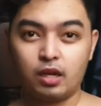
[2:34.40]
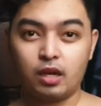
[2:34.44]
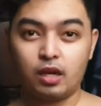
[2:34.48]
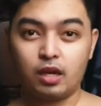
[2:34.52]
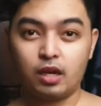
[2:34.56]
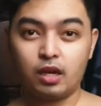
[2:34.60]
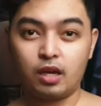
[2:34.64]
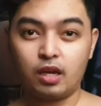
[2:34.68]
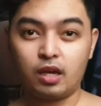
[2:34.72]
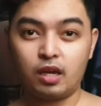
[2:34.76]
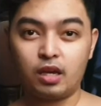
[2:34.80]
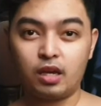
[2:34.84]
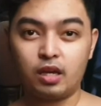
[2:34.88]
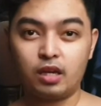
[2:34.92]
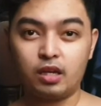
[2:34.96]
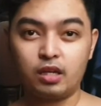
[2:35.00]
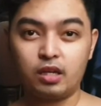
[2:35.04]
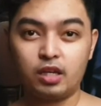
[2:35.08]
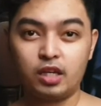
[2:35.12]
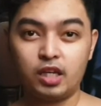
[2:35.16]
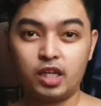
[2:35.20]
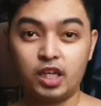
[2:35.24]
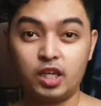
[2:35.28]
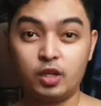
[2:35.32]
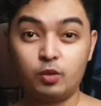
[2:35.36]
eh,
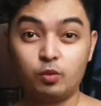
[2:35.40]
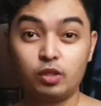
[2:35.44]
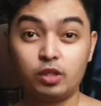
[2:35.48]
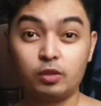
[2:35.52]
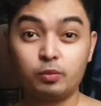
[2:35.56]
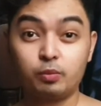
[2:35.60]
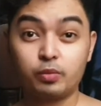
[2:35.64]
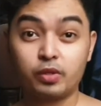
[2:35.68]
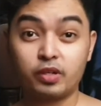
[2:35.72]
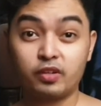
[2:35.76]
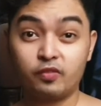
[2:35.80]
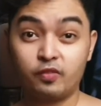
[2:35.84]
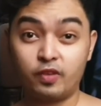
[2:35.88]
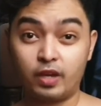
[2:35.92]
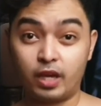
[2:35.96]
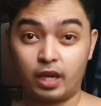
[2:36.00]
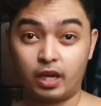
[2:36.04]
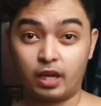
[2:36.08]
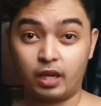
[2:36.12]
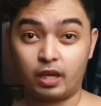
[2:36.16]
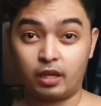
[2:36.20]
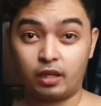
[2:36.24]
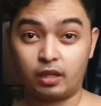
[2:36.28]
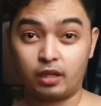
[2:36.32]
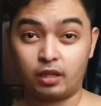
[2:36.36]
he will
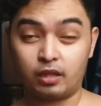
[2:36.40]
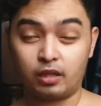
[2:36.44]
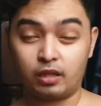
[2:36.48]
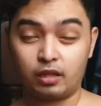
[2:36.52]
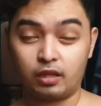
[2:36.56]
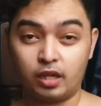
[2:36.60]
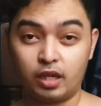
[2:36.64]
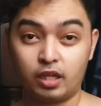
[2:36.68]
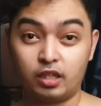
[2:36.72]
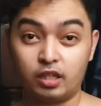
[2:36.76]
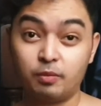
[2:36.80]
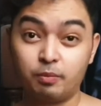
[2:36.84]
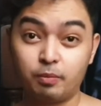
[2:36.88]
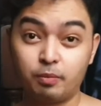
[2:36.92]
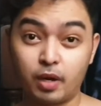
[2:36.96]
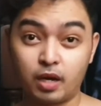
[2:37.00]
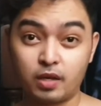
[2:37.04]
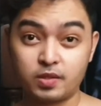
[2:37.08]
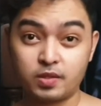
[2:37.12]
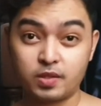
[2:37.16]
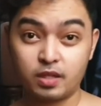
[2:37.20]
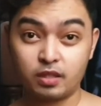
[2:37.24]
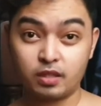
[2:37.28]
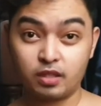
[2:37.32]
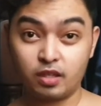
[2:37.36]
prevail in a
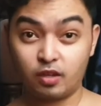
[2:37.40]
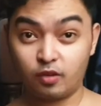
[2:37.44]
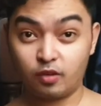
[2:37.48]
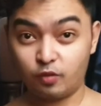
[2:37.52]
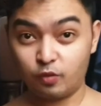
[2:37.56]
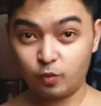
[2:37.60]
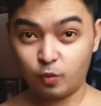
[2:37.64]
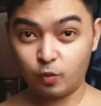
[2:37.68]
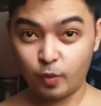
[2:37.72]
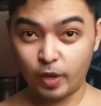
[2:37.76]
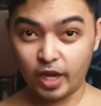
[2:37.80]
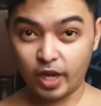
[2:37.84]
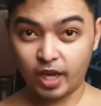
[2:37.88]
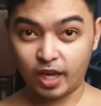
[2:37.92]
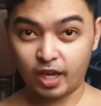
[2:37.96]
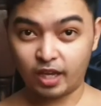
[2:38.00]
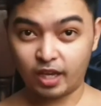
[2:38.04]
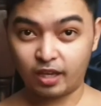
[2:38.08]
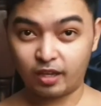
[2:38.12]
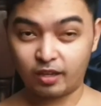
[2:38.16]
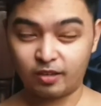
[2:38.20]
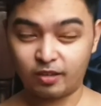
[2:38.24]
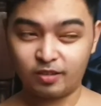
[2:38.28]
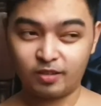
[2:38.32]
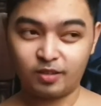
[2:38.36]
positive
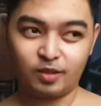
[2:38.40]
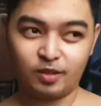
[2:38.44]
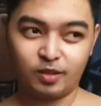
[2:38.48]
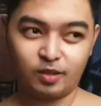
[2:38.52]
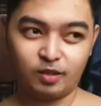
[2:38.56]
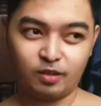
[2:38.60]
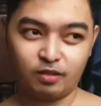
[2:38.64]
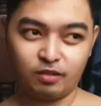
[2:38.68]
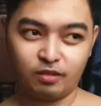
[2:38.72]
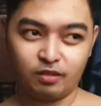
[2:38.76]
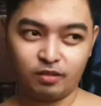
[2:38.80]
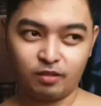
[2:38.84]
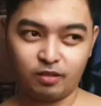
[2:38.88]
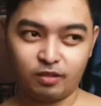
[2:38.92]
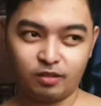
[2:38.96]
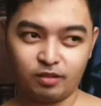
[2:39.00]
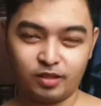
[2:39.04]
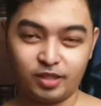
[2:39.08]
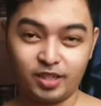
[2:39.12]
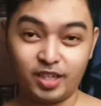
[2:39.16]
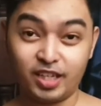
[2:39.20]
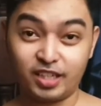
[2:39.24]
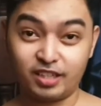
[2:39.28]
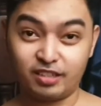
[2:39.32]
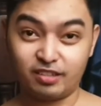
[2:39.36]
way.
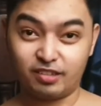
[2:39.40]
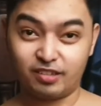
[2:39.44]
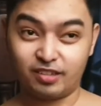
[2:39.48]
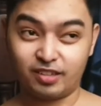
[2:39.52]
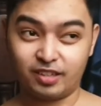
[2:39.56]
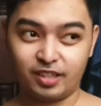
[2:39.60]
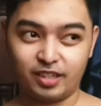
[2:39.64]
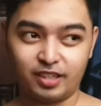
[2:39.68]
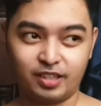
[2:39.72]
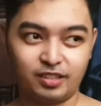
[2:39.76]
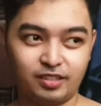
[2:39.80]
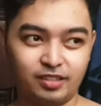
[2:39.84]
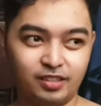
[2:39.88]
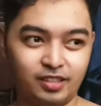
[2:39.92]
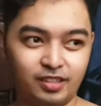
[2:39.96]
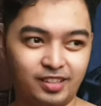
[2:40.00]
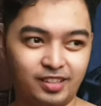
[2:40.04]
Ganon.